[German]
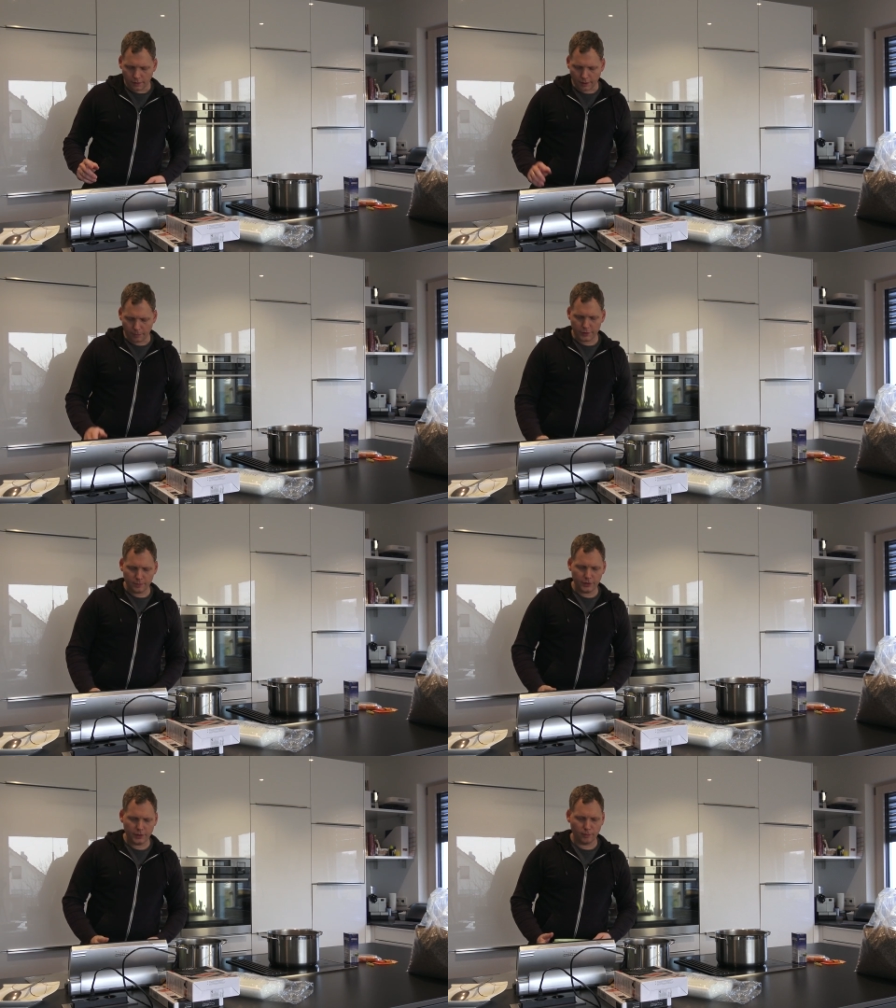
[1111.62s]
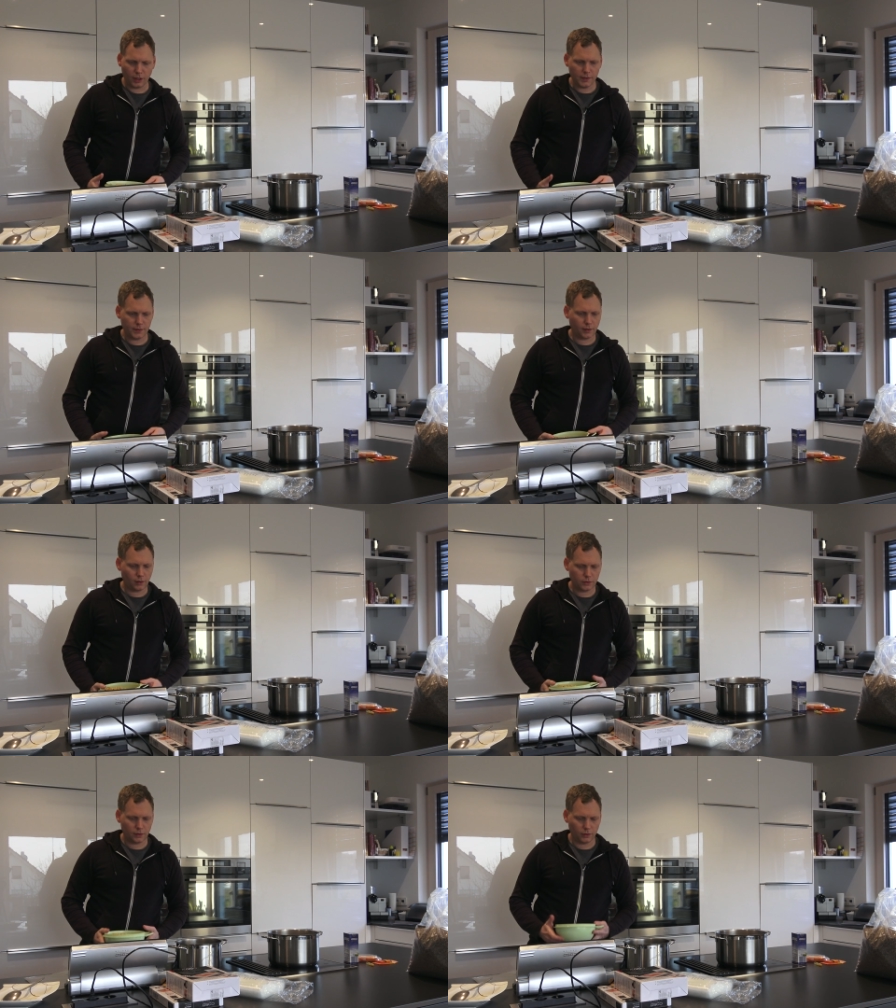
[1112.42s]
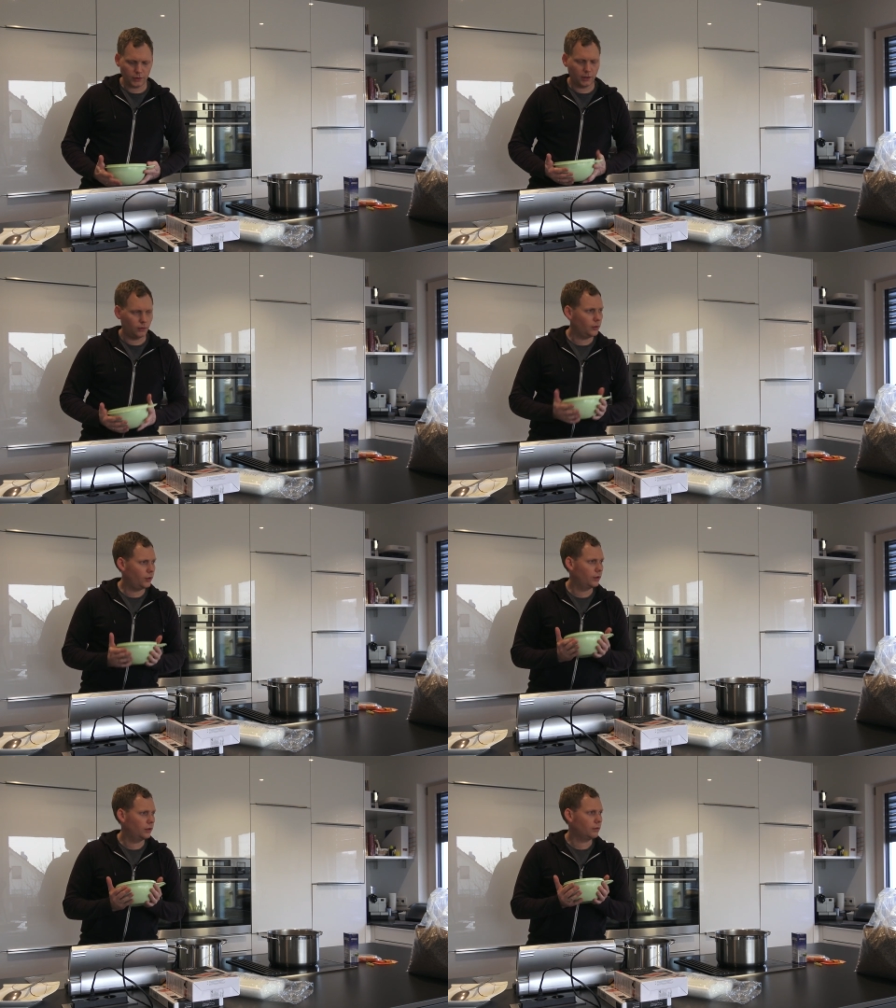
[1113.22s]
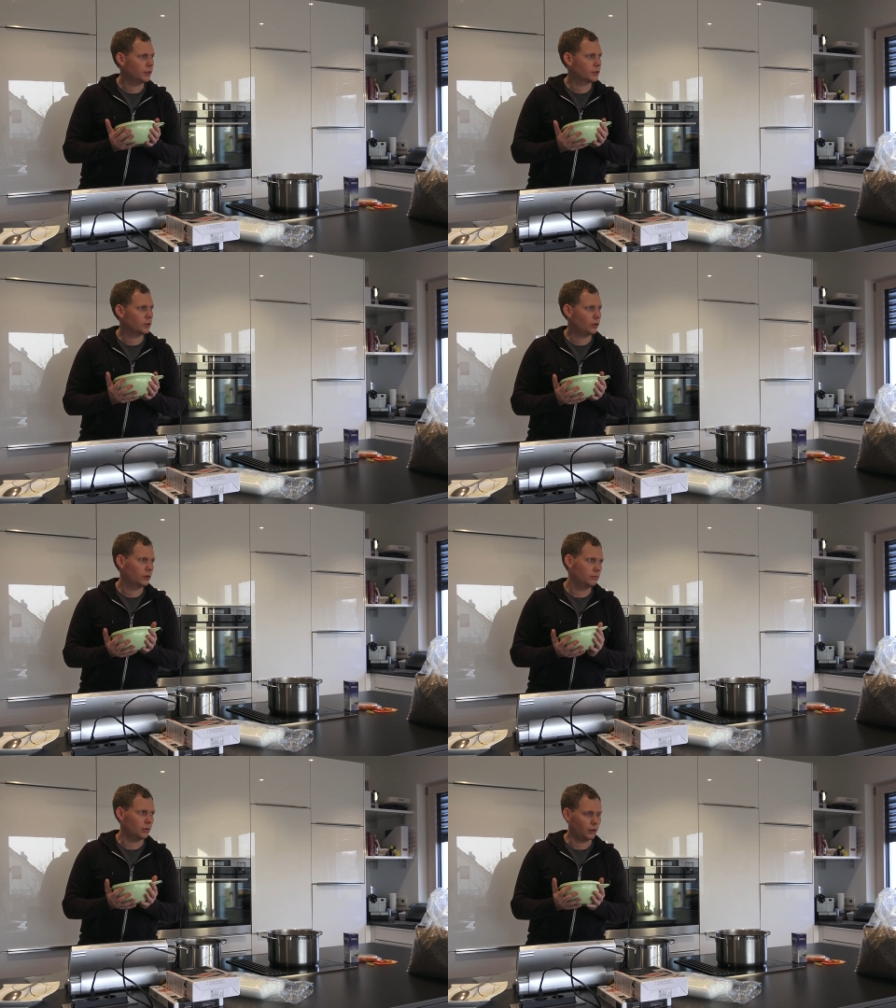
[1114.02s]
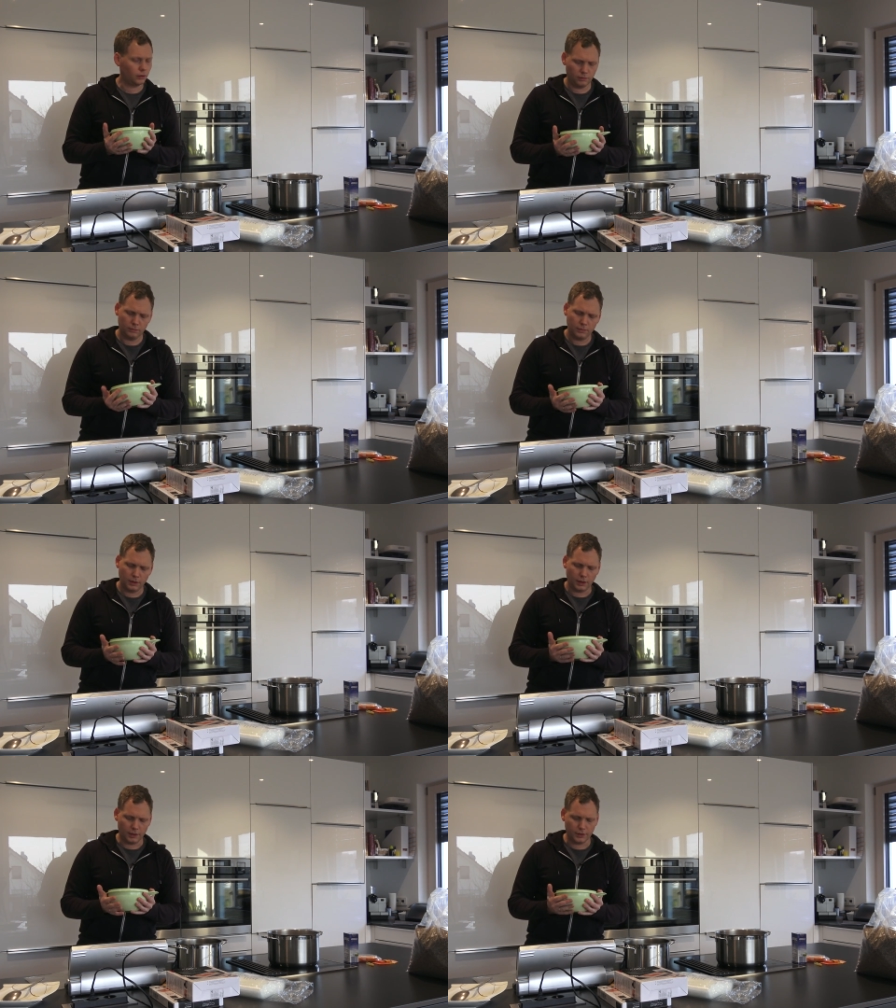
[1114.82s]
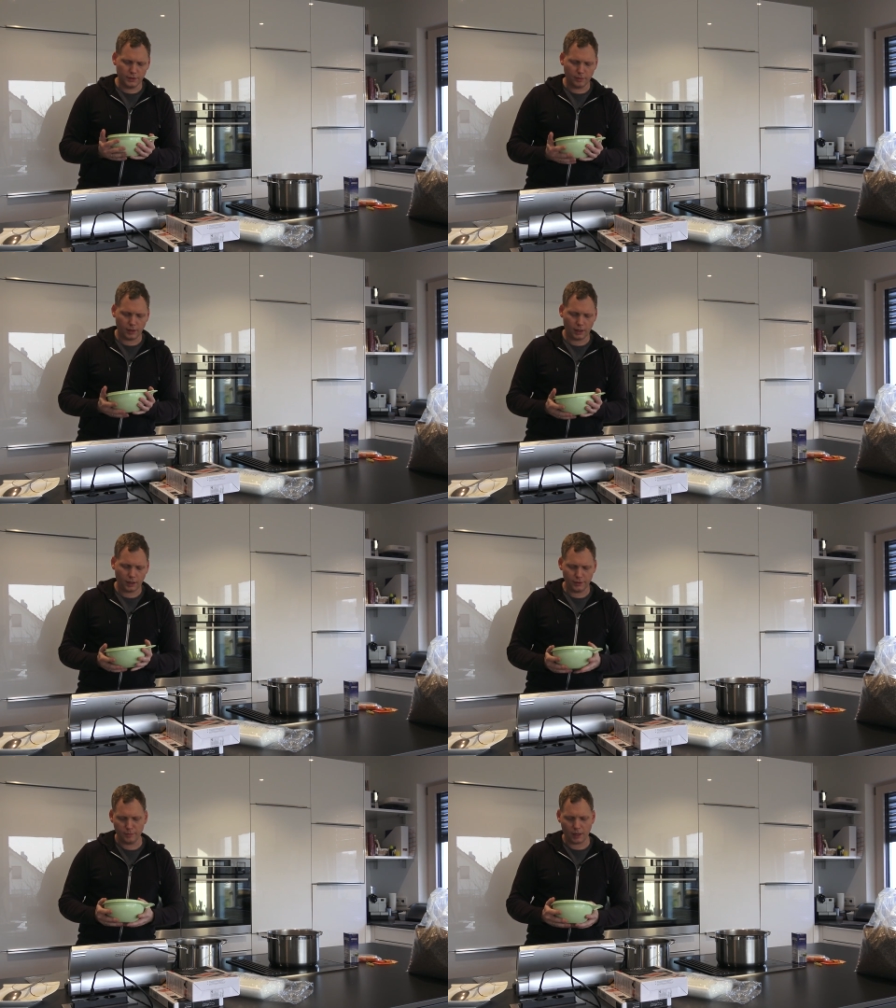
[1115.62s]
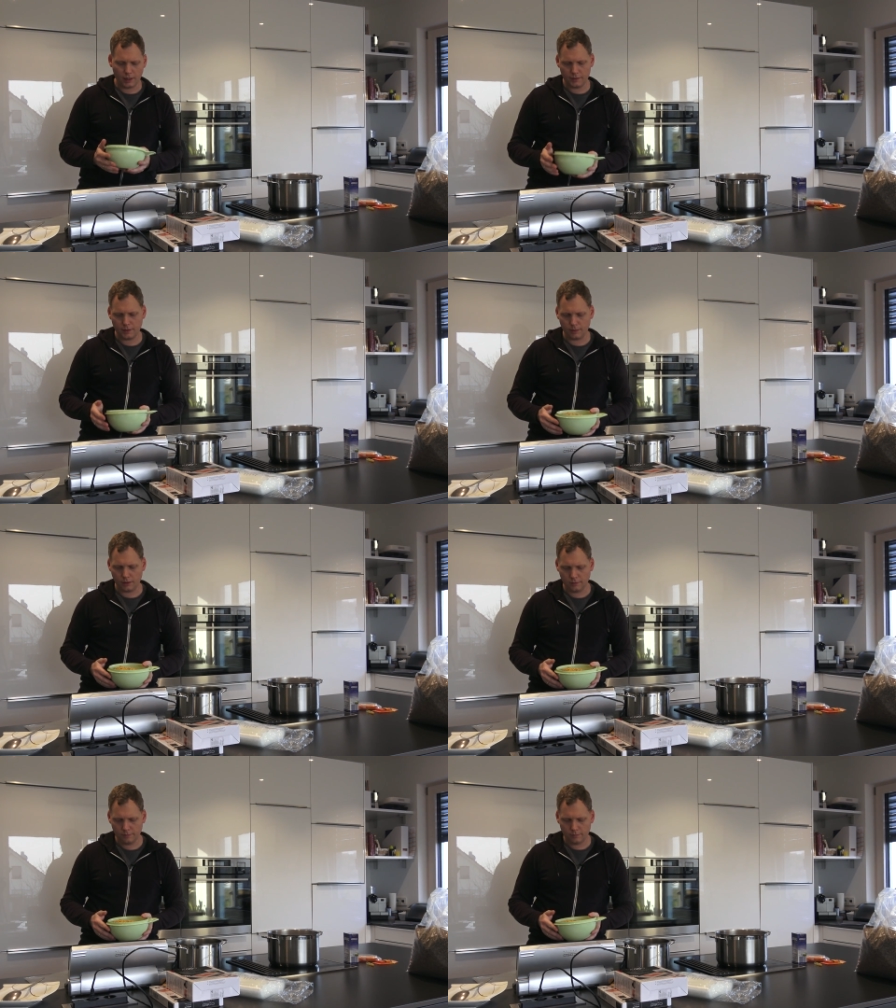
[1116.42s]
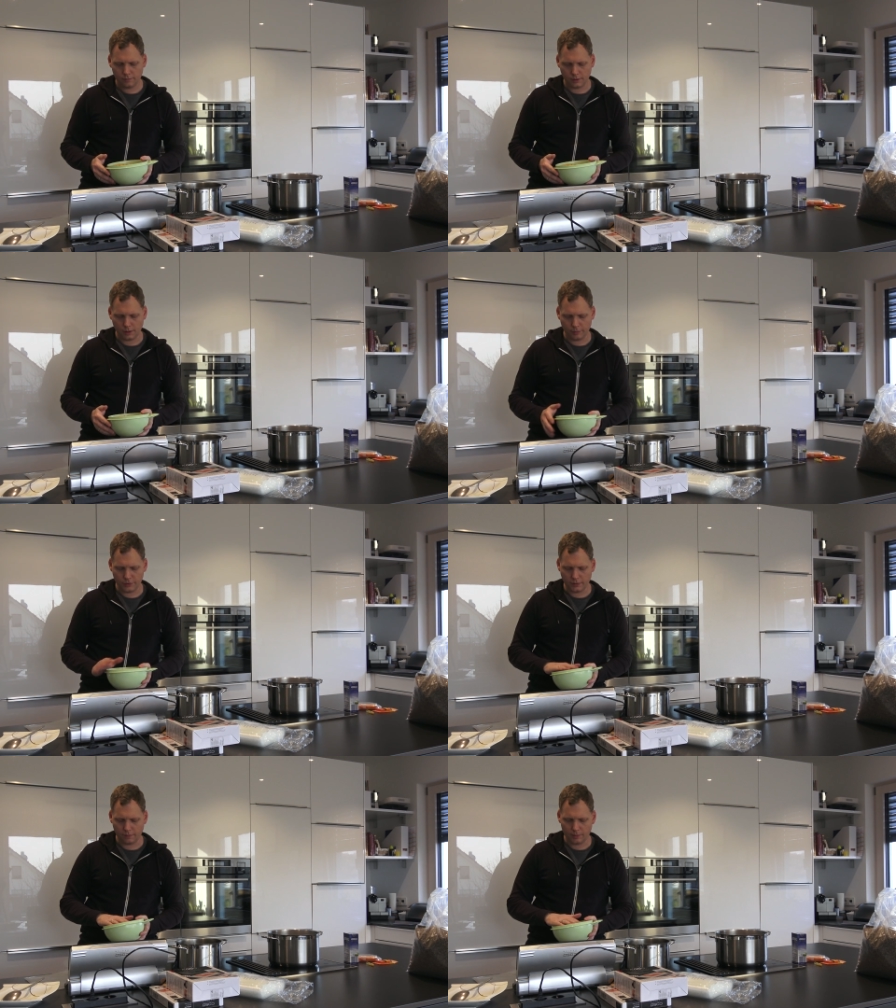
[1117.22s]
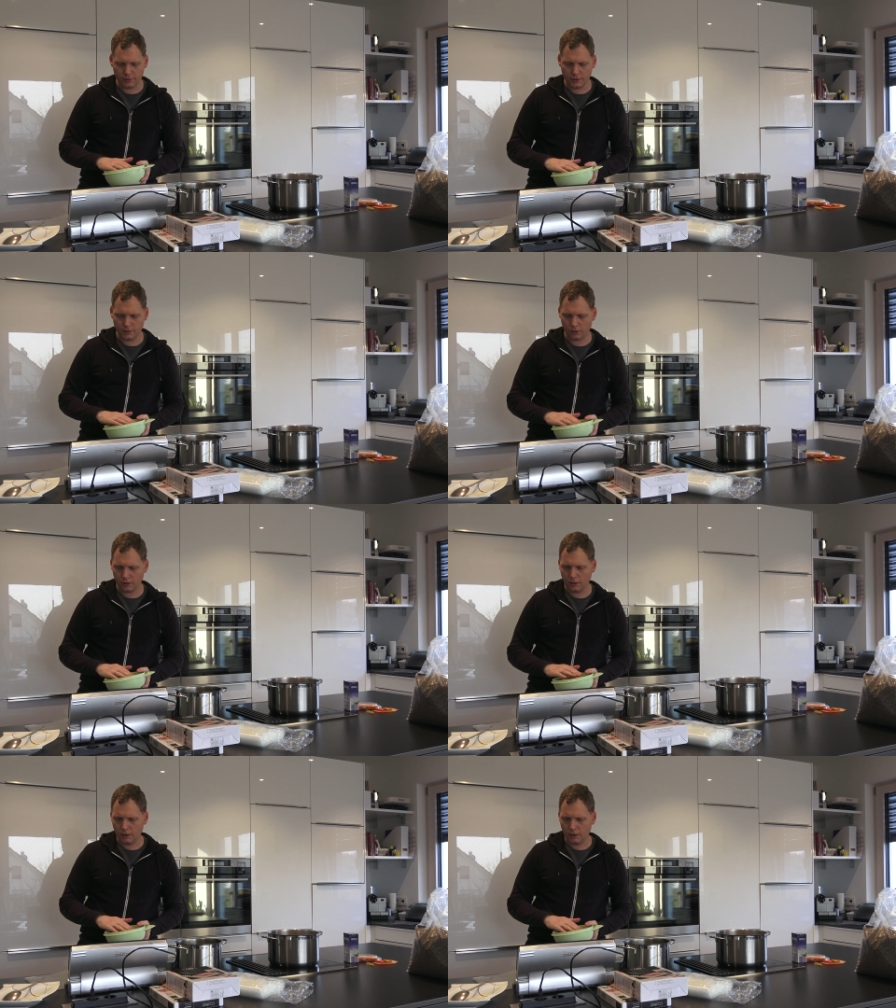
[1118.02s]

Ich habe mir jetzt ein bisschen Mais draußen rausgeholt, weil es doch, ja, es ist nicht mehr, nicht mehr heiß, aber ja, ein bisschen warm ist es noch.